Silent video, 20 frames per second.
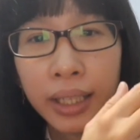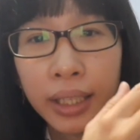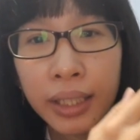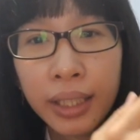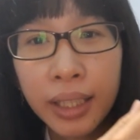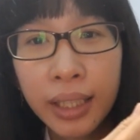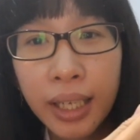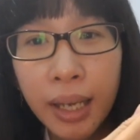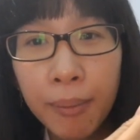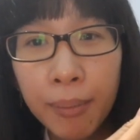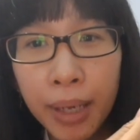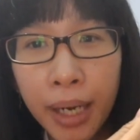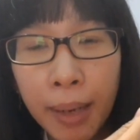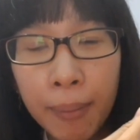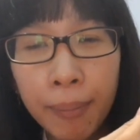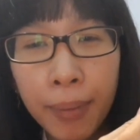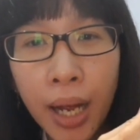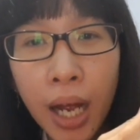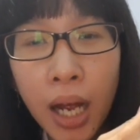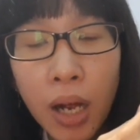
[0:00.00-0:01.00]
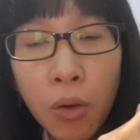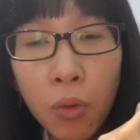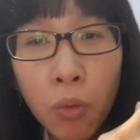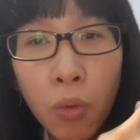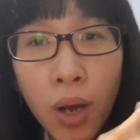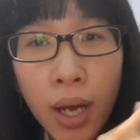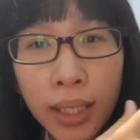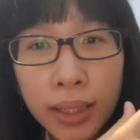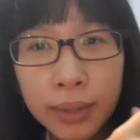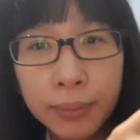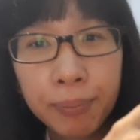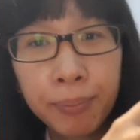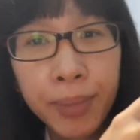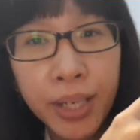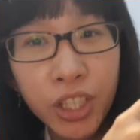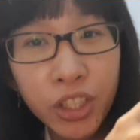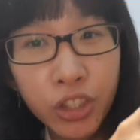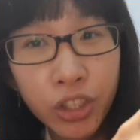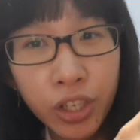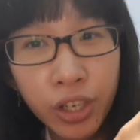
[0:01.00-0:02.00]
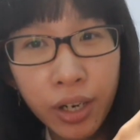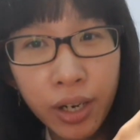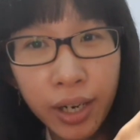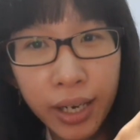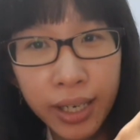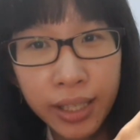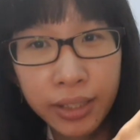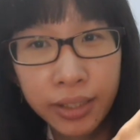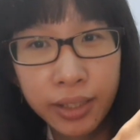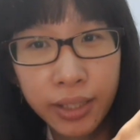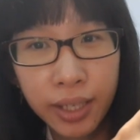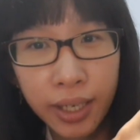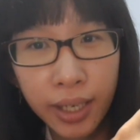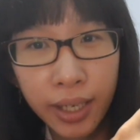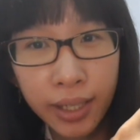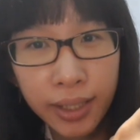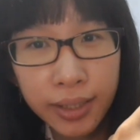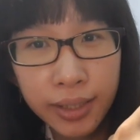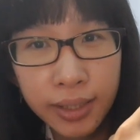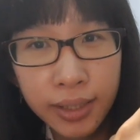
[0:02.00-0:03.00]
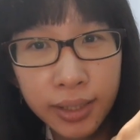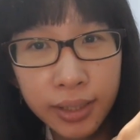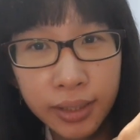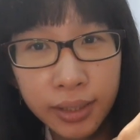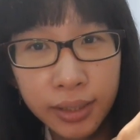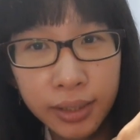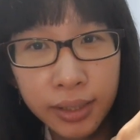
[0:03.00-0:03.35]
ini gambar apa what picture is this